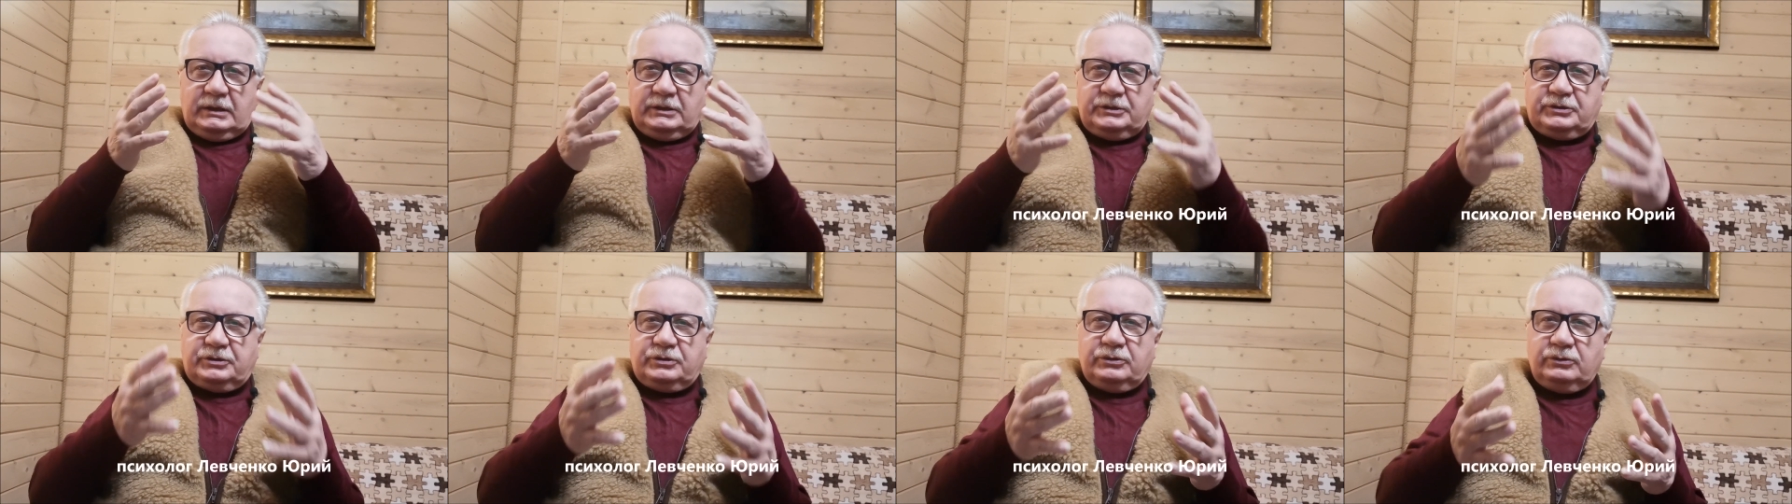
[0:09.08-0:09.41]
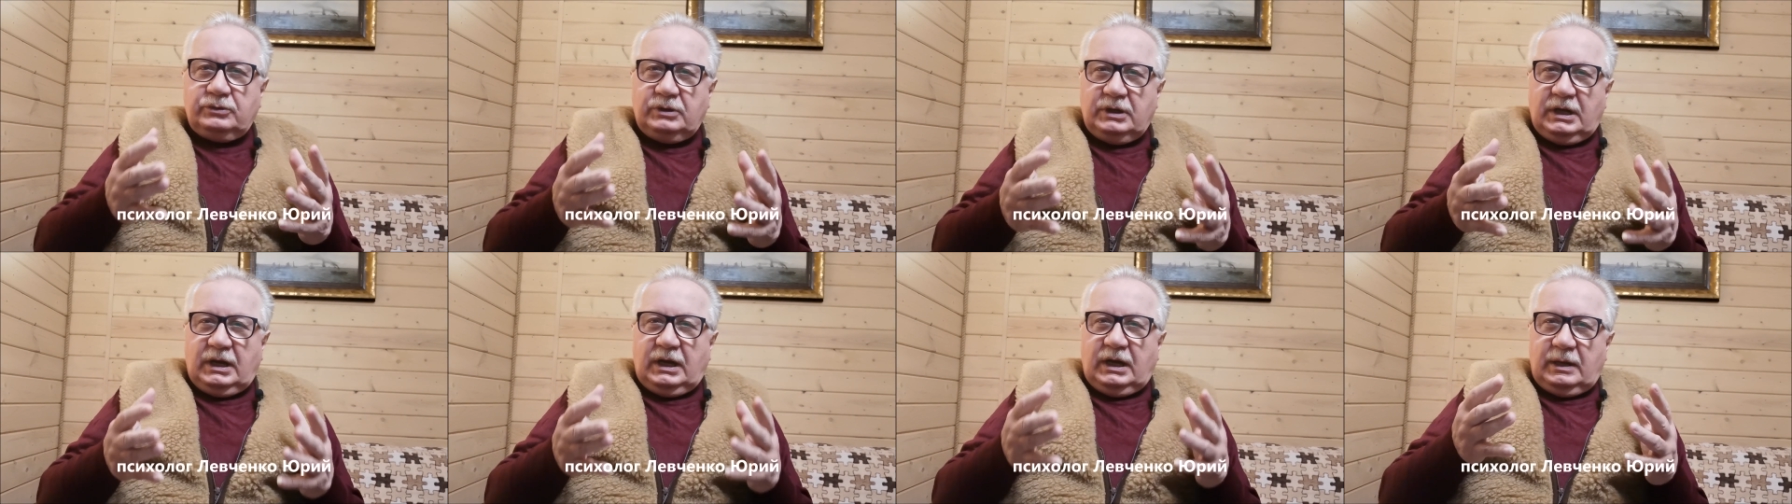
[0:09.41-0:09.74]

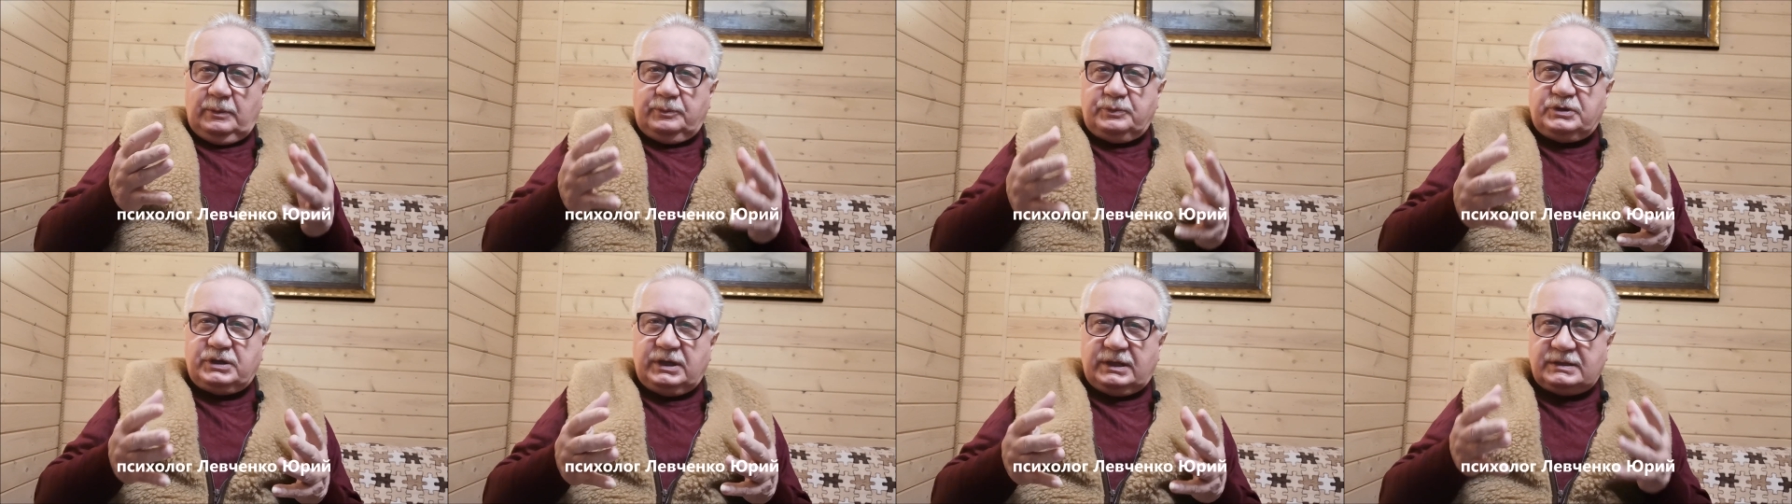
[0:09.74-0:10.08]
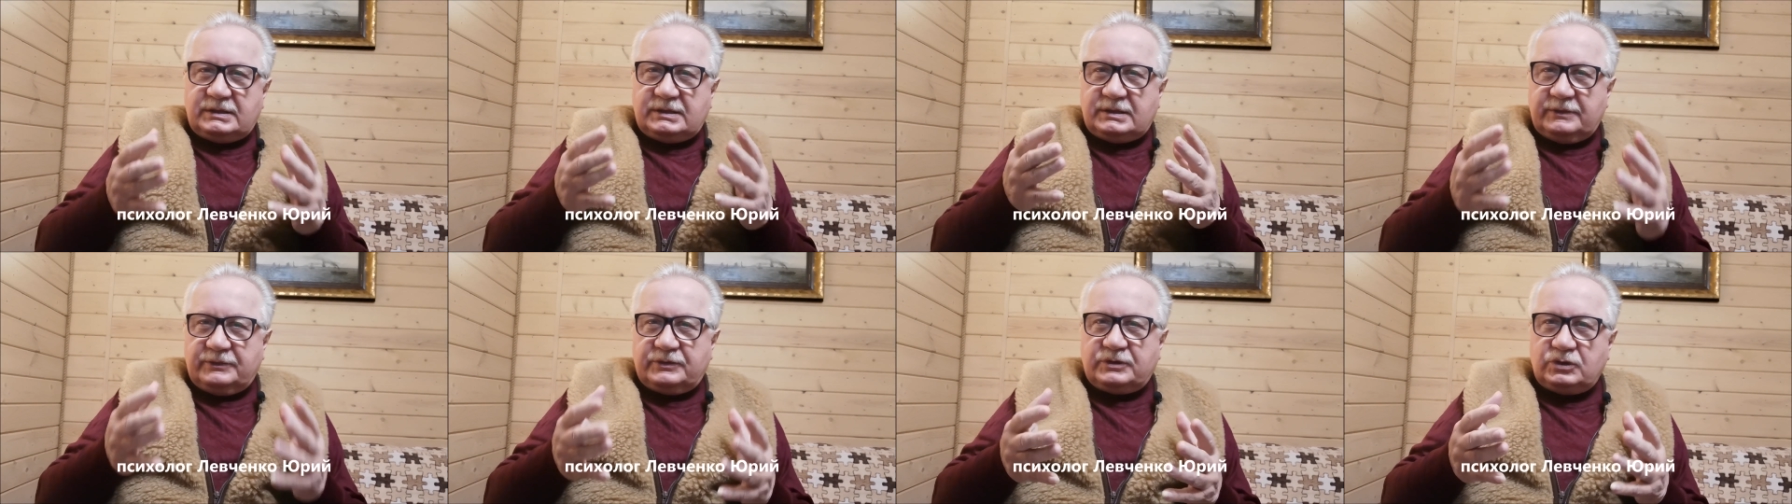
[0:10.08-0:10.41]
хочу
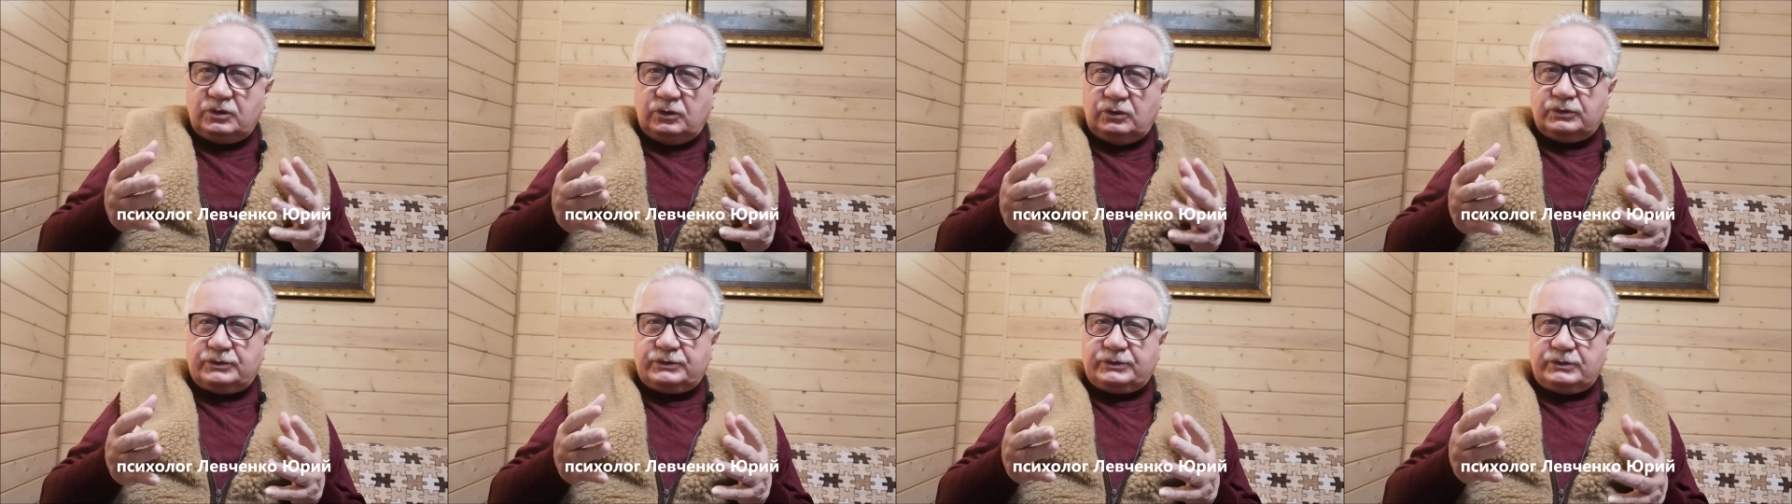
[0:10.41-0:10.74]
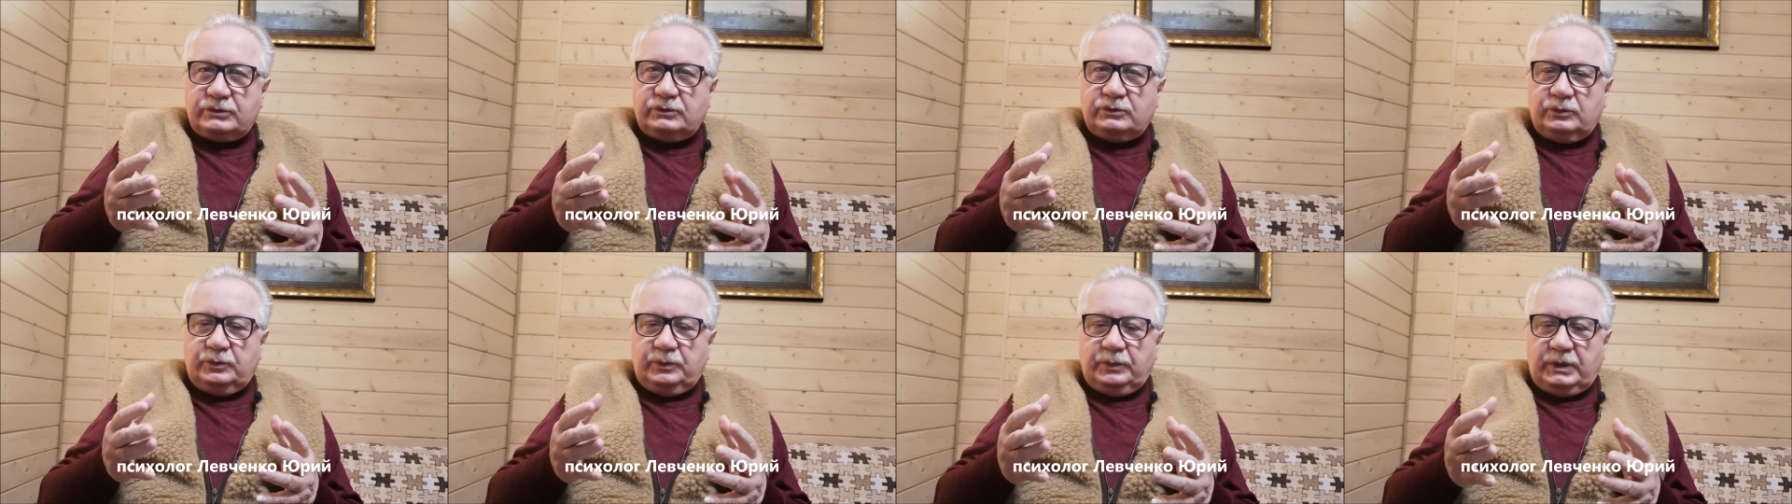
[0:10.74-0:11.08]
общаться в
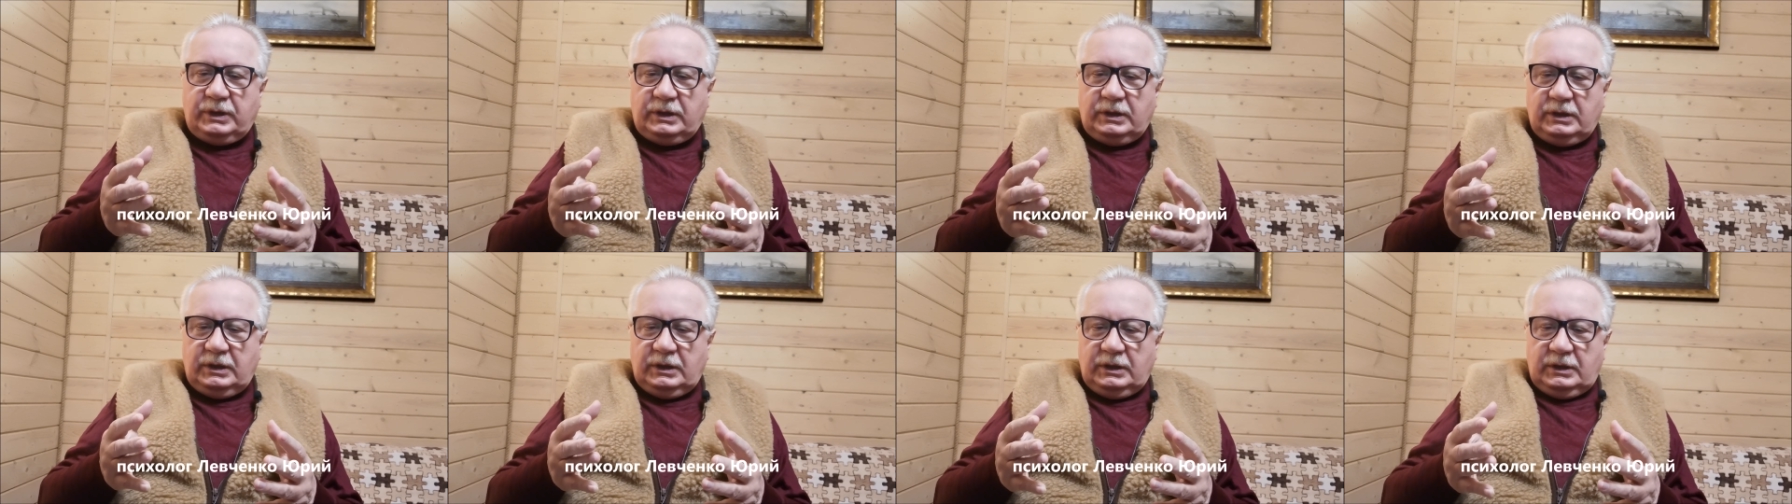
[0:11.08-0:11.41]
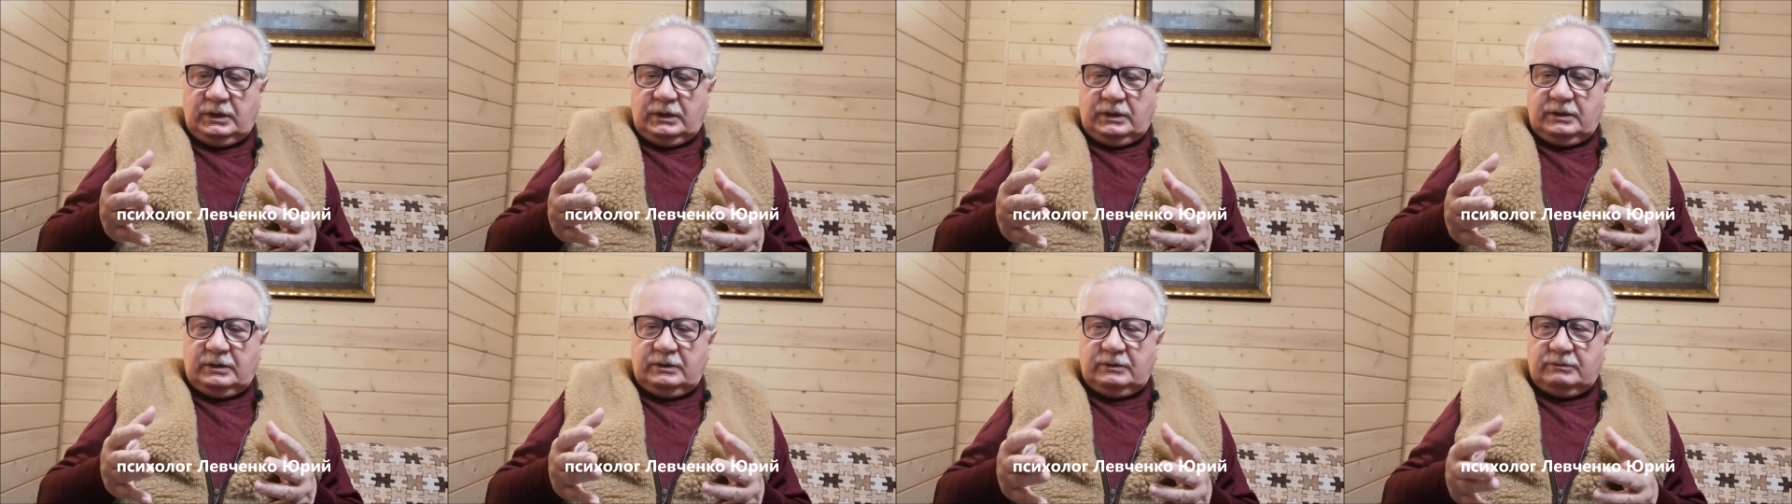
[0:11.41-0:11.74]
социуме
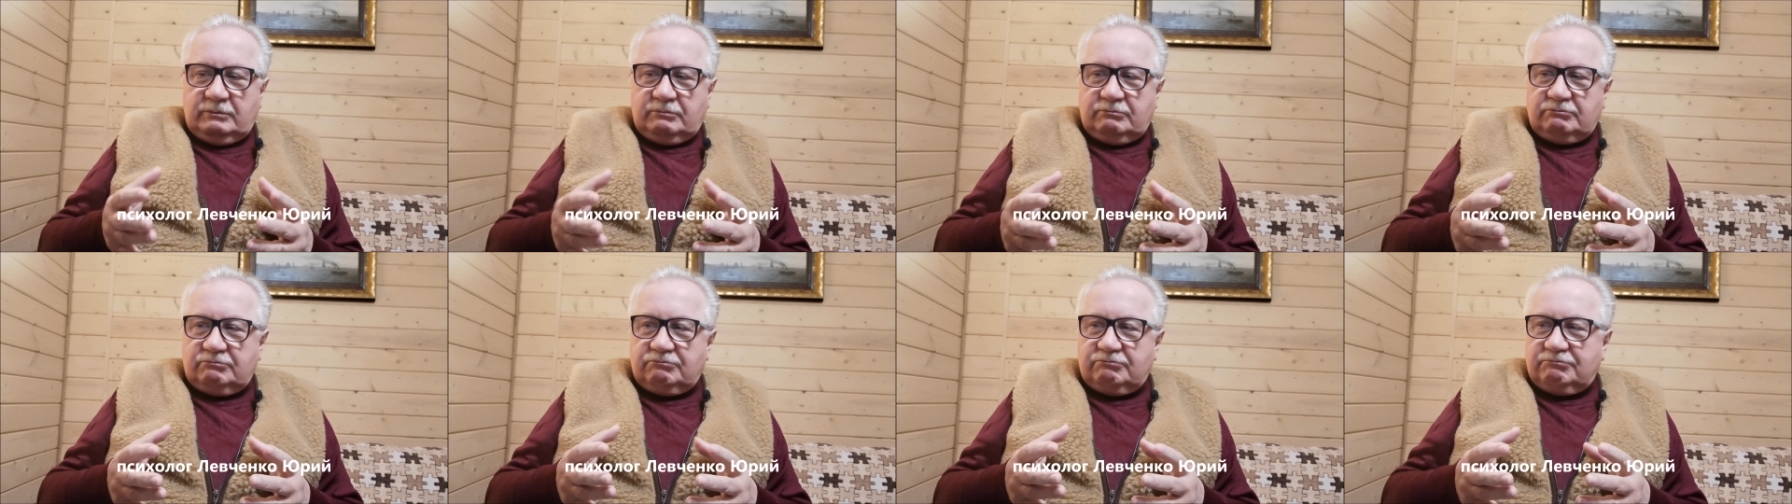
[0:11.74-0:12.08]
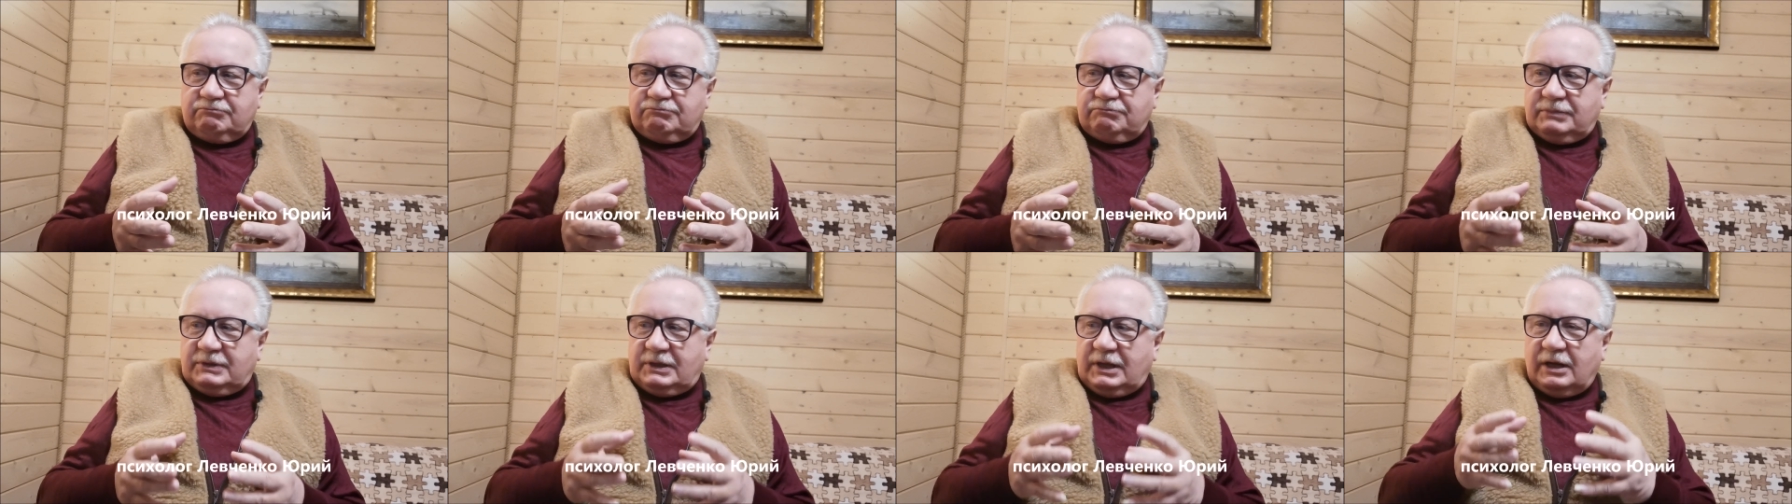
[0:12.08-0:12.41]

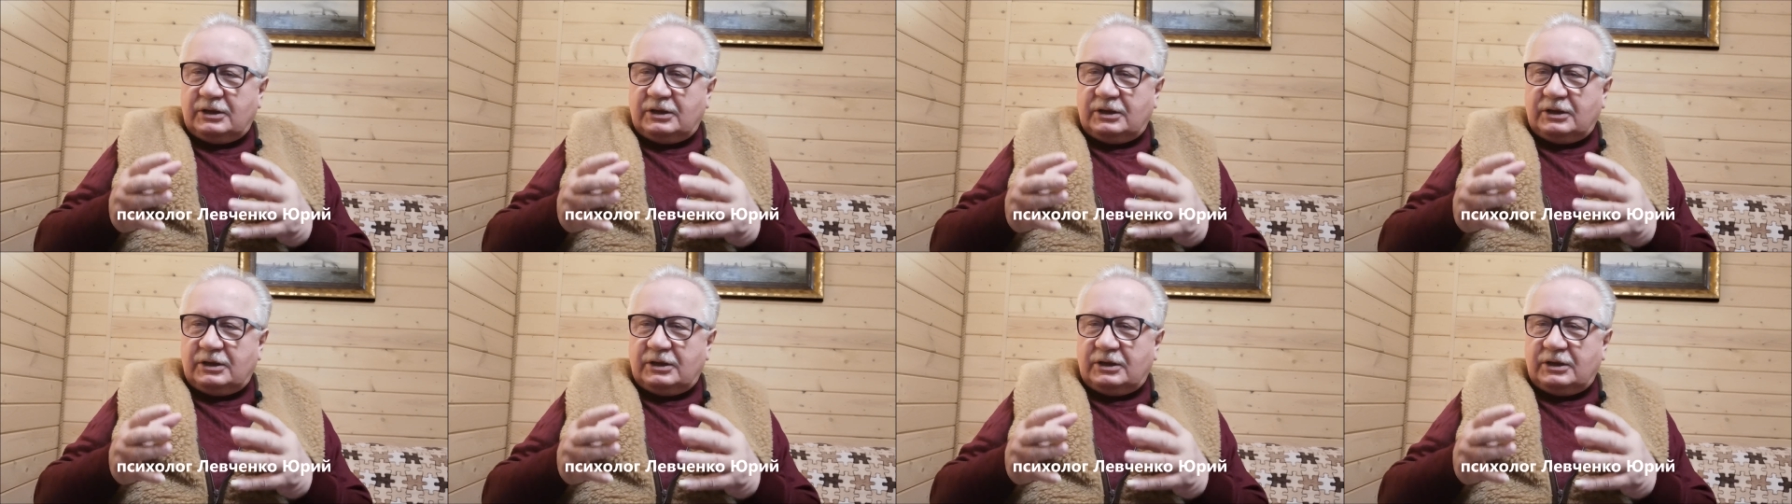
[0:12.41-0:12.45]
эм,